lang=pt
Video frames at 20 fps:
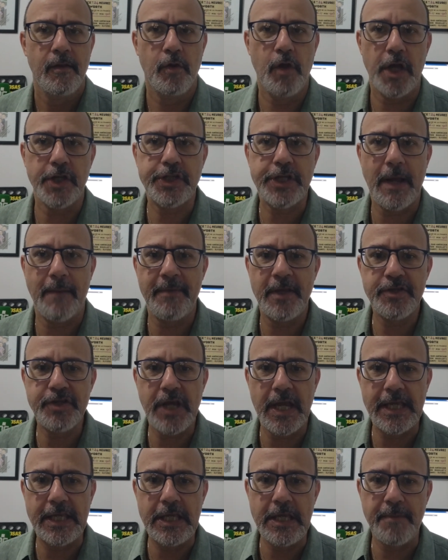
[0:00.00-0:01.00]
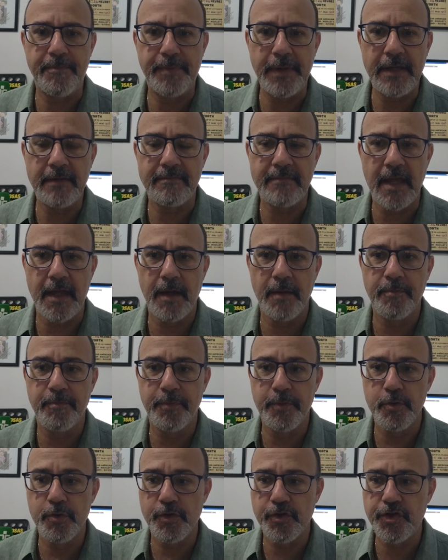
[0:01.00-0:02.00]
Logicamente que a equipe, em
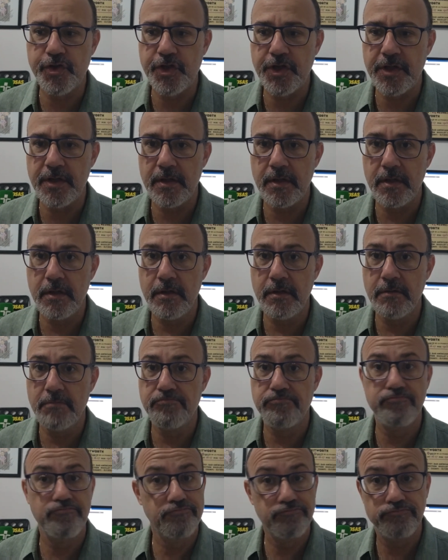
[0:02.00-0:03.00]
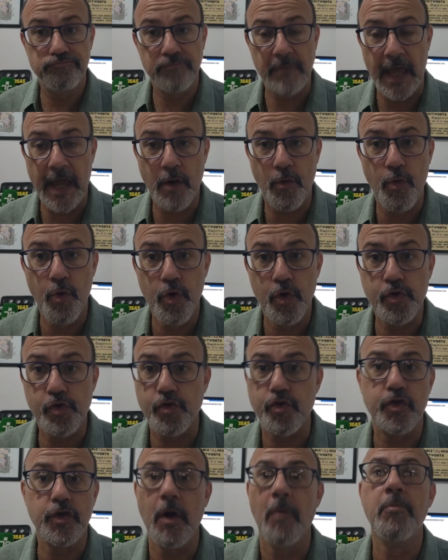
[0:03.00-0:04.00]
tempos de
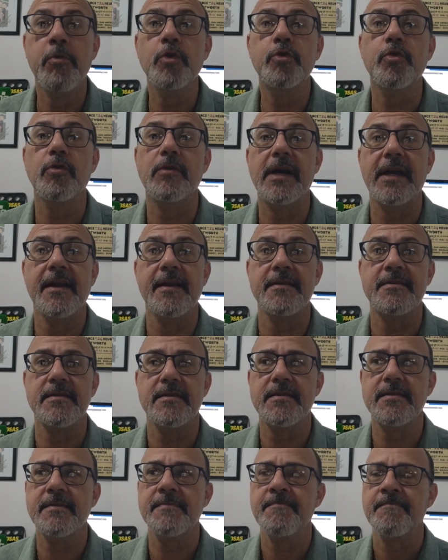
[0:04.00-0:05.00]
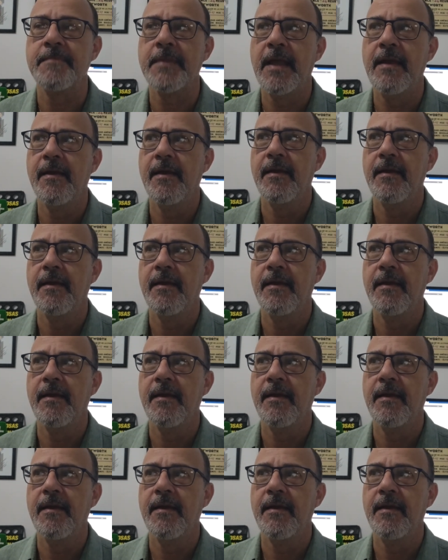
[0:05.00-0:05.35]
recursos não muito grandes,